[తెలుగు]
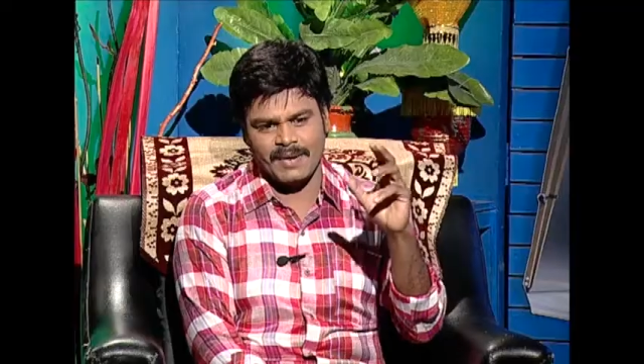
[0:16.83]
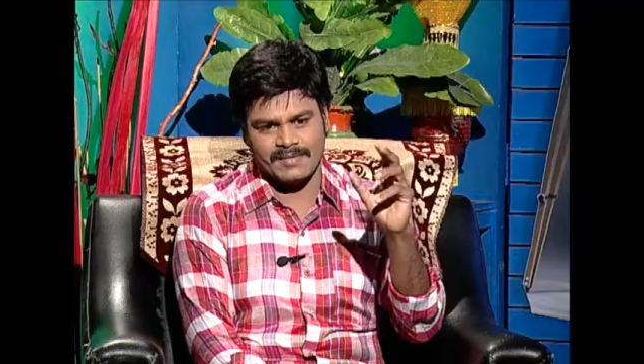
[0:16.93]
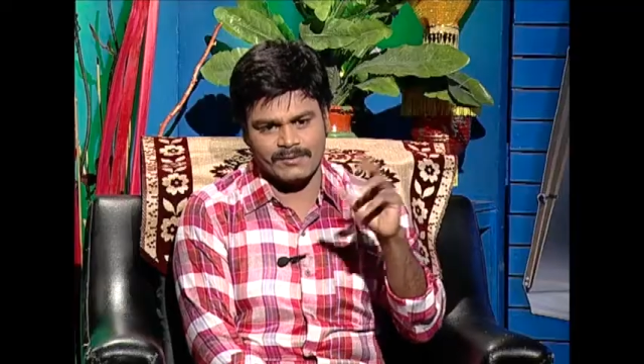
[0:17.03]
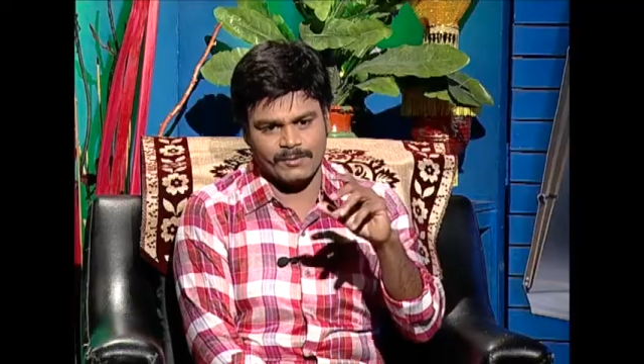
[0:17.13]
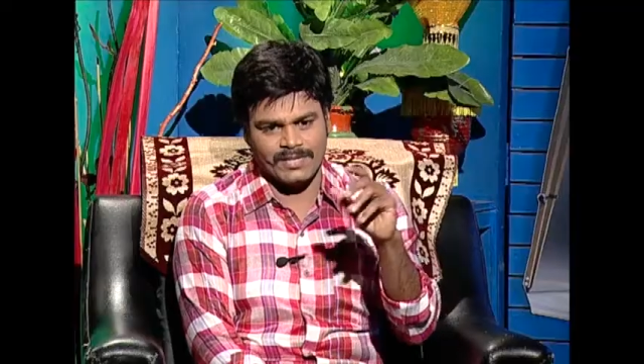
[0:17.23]

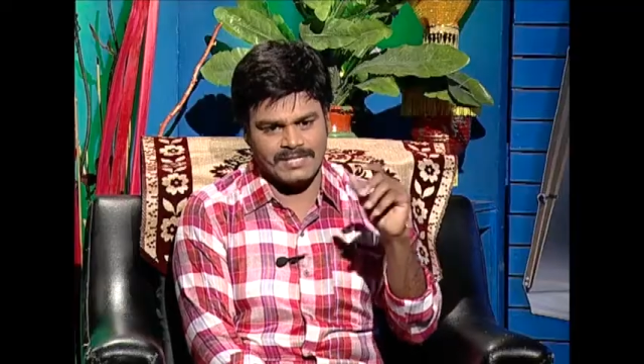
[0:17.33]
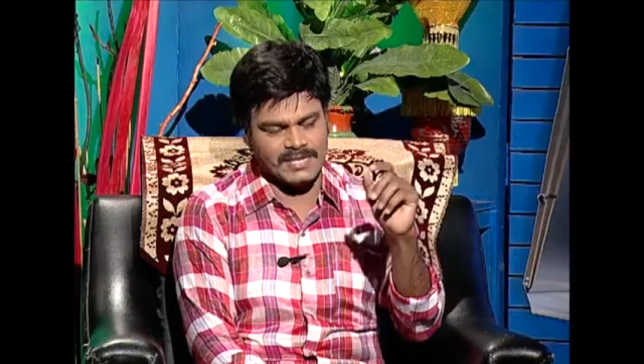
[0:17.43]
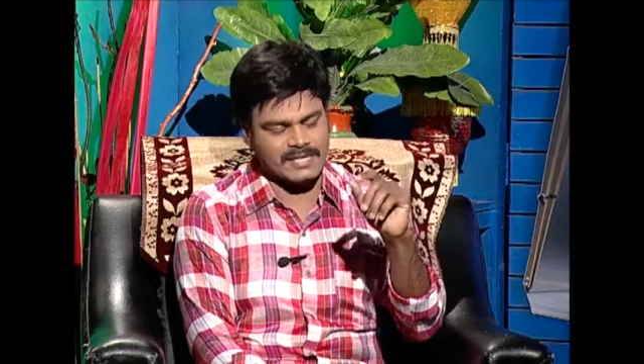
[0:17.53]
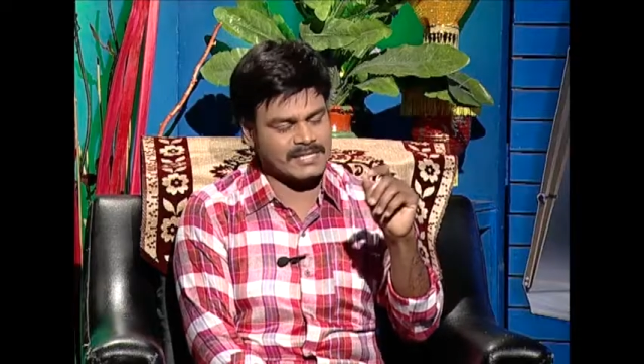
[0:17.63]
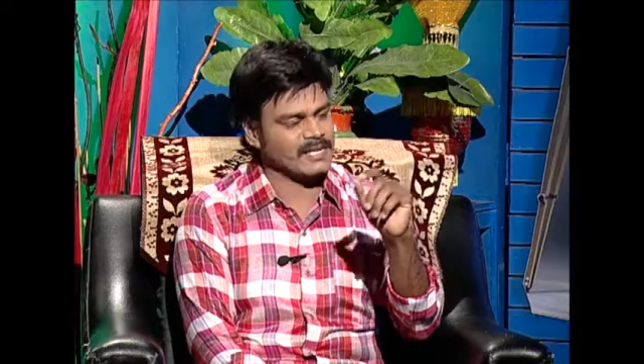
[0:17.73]
మాకు కొన్ని
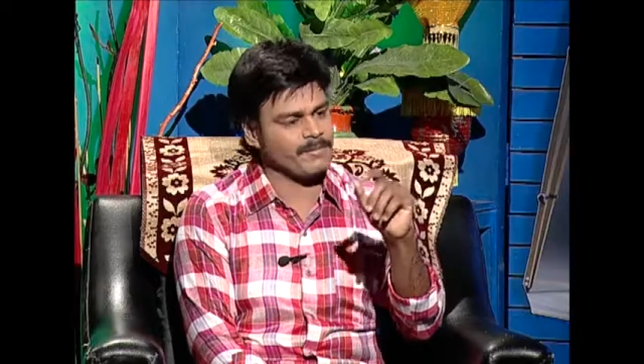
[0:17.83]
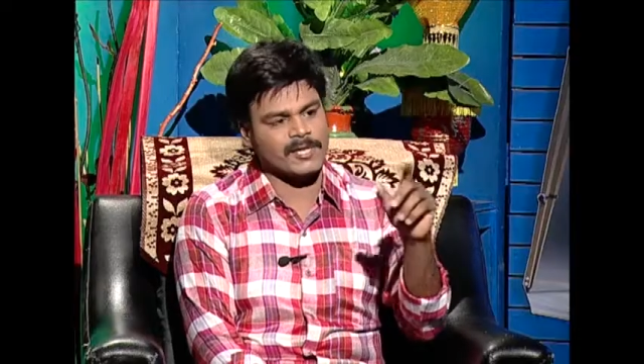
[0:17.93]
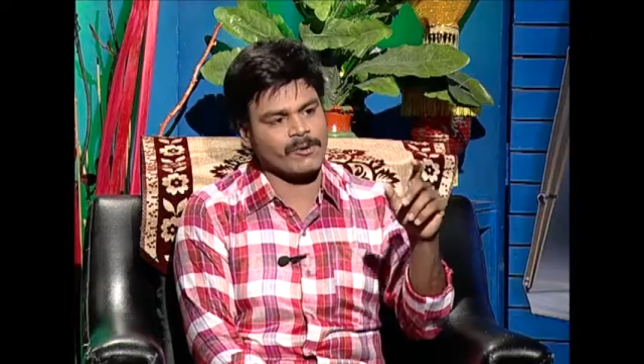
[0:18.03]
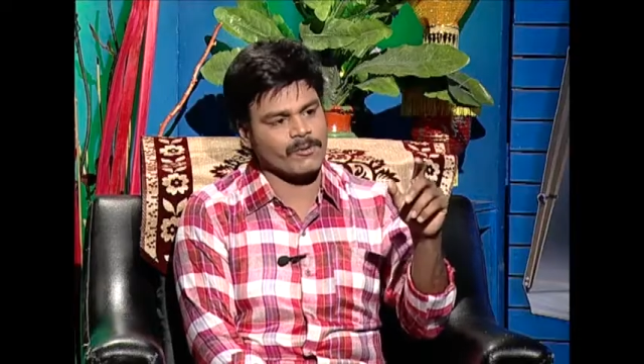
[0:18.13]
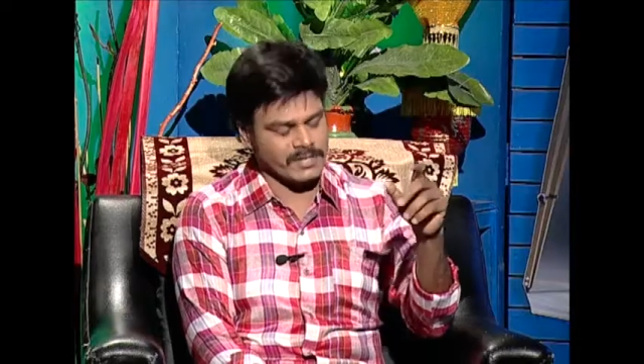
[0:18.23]
చిన్న చిన్న
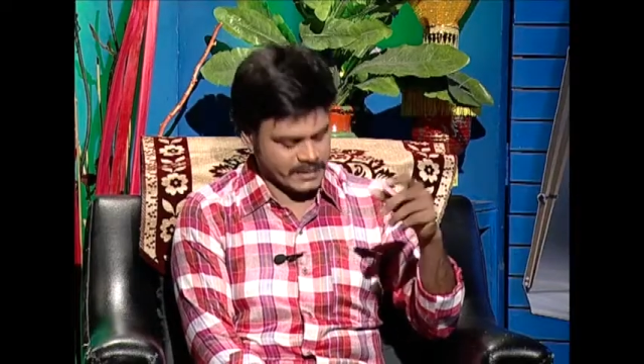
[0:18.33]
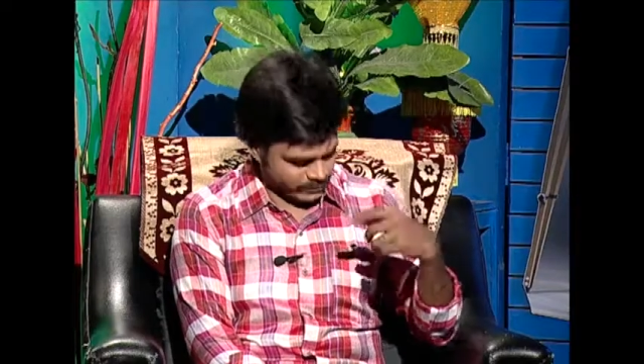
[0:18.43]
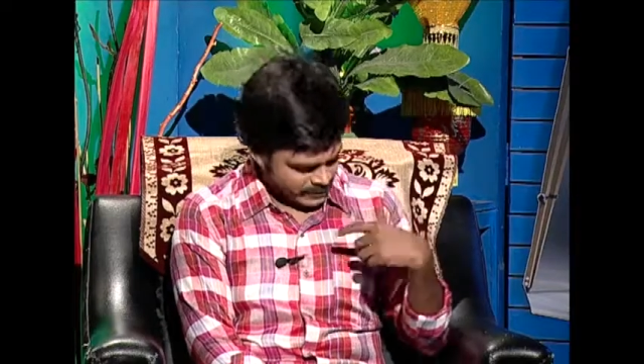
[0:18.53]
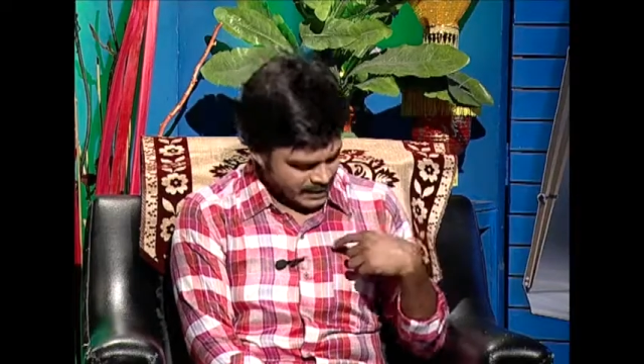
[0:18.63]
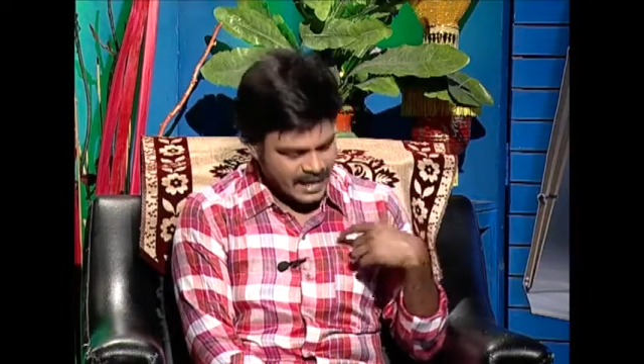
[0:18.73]
ఇబ్బందులు కూడా
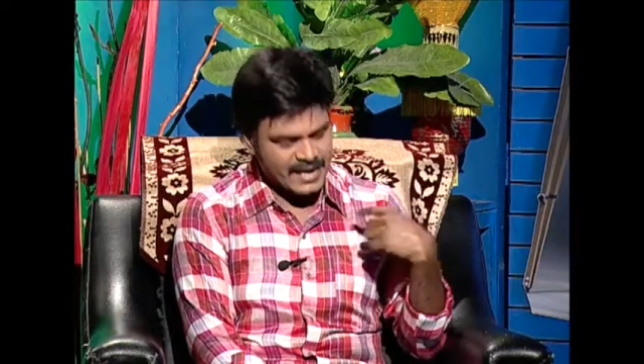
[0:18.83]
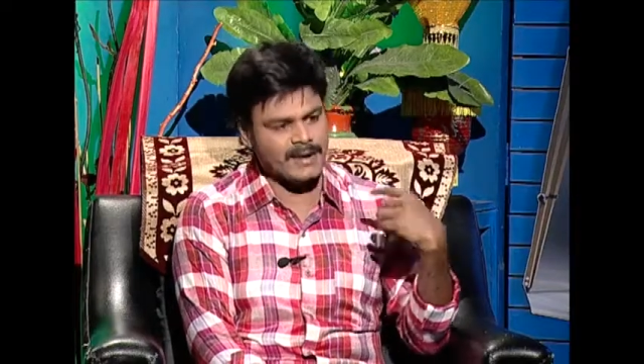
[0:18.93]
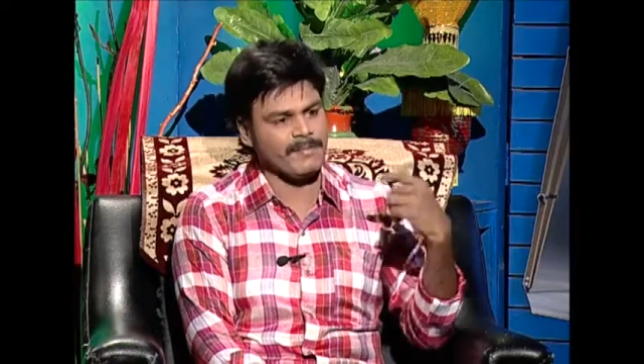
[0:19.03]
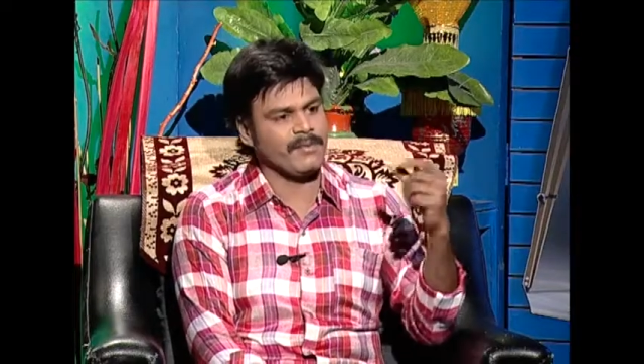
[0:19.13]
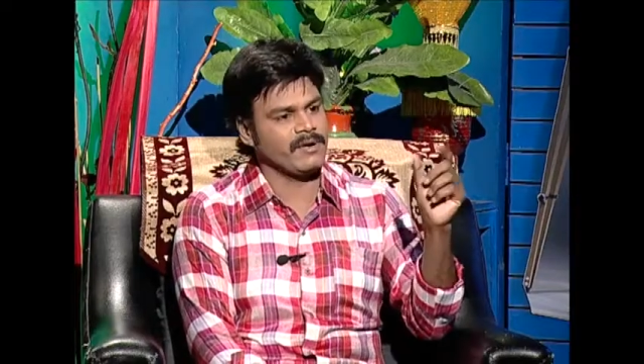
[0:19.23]
వచ్చాయి నా
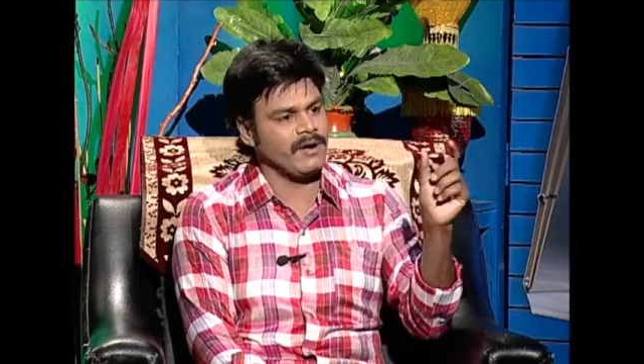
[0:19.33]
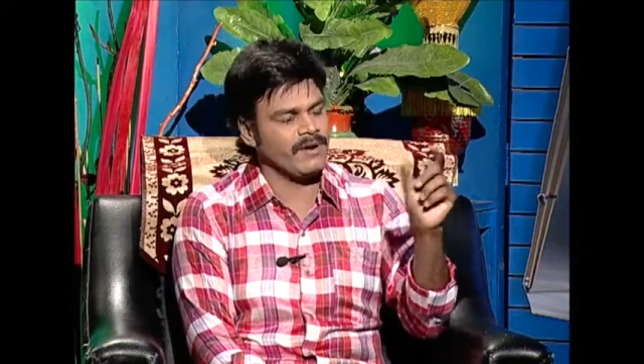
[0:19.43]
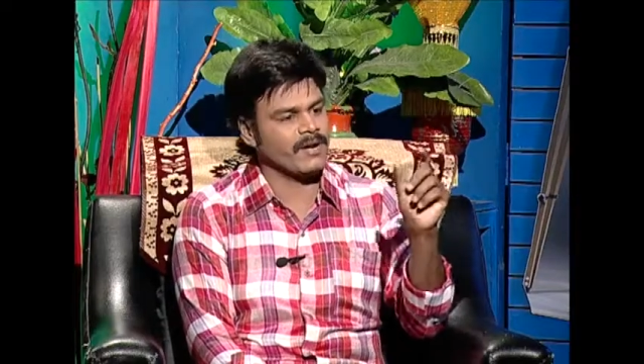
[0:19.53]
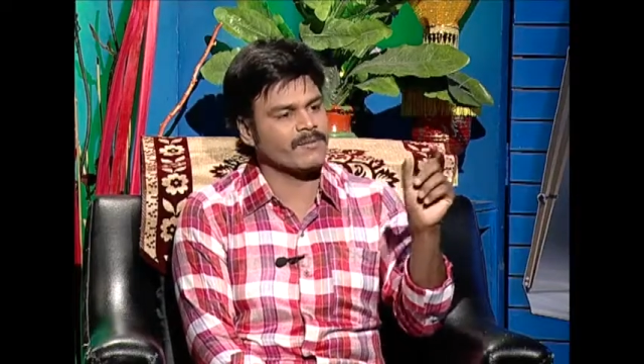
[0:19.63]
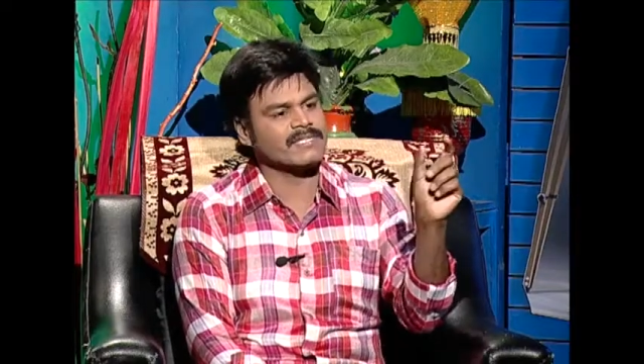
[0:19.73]
నేమ్
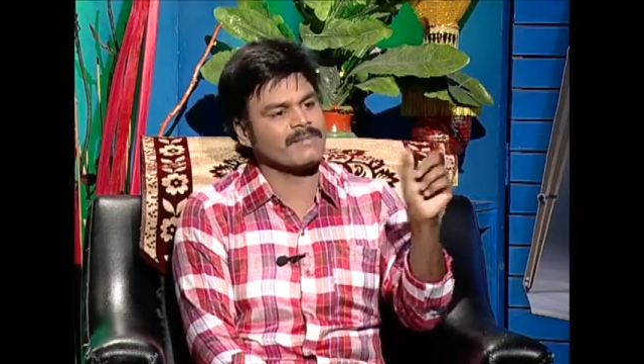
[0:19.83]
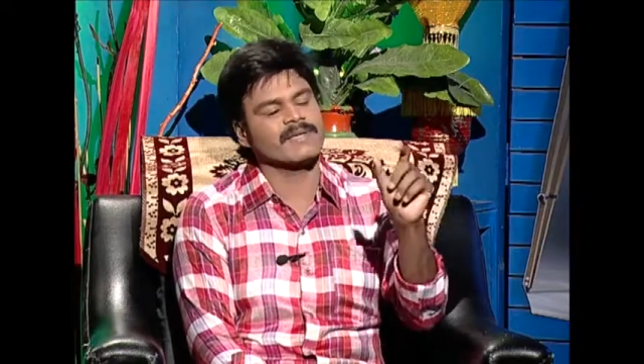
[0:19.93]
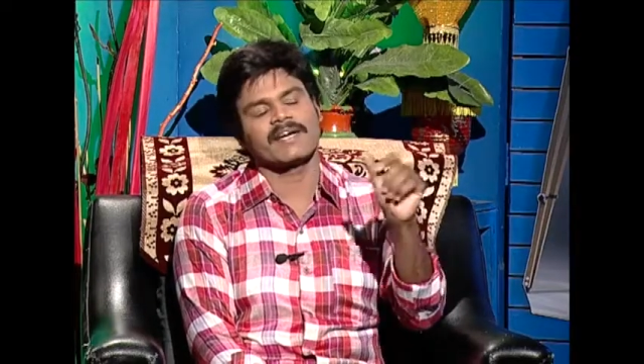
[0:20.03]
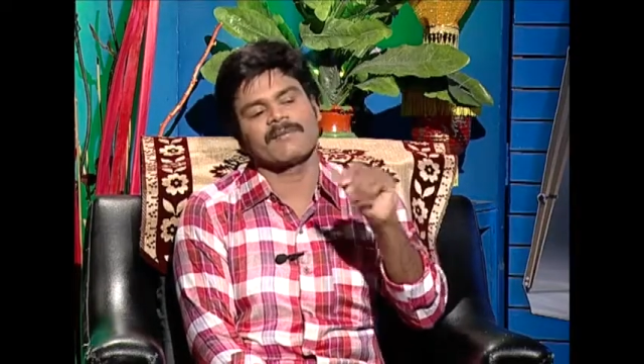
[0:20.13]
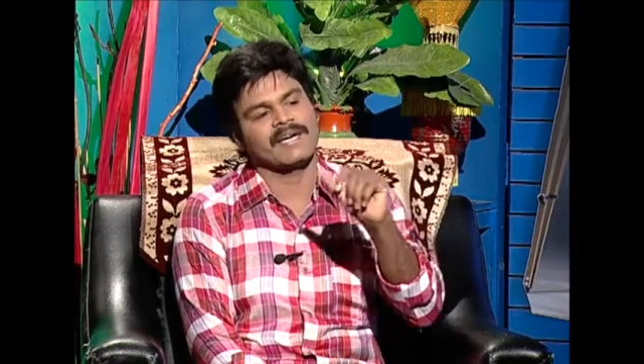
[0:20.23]
అవన్నీ కూడా
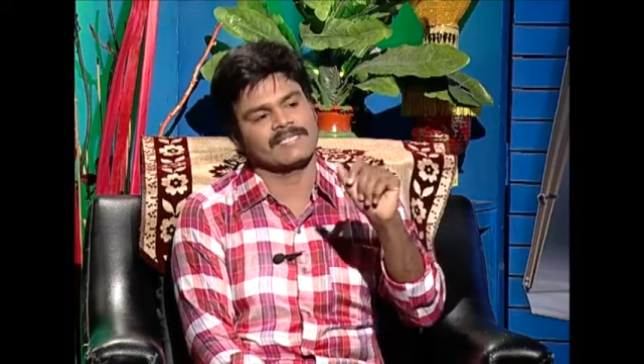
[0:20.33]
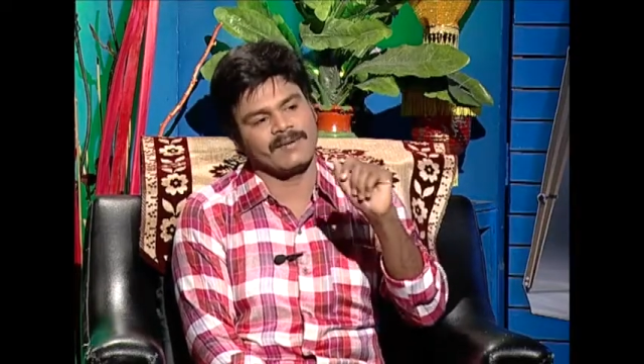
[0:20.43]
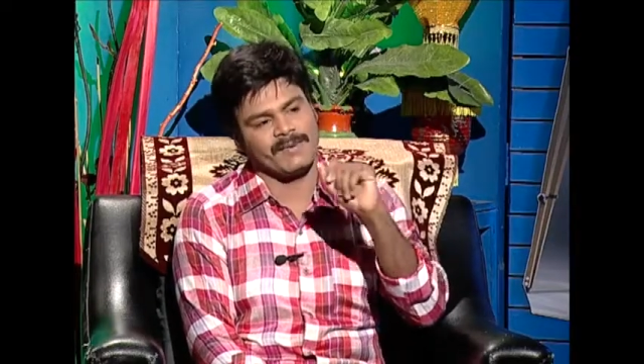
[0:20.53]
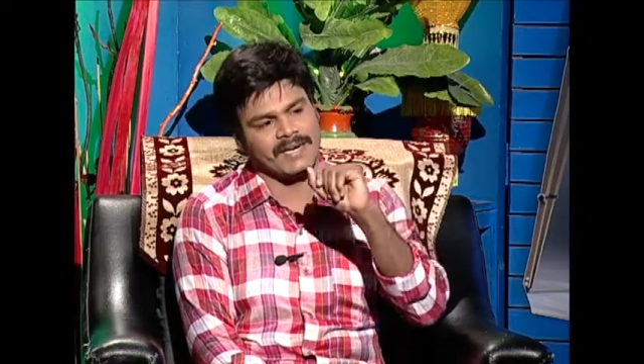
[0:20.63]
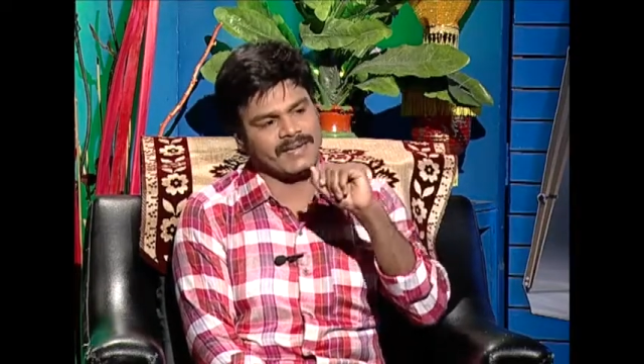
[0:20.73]
సప్తగిరి
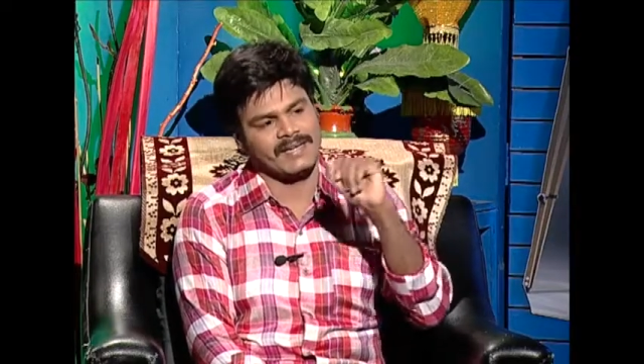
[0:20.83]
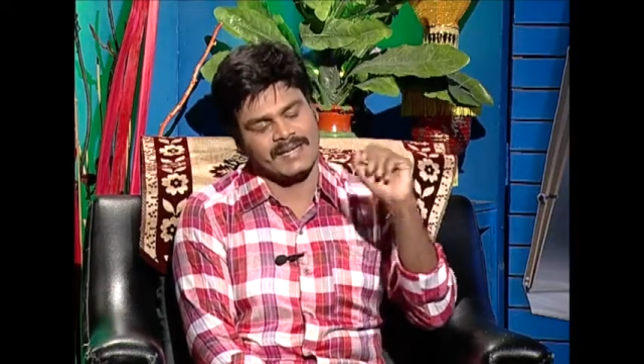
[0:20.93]
మార్చాలి మళ్ళీ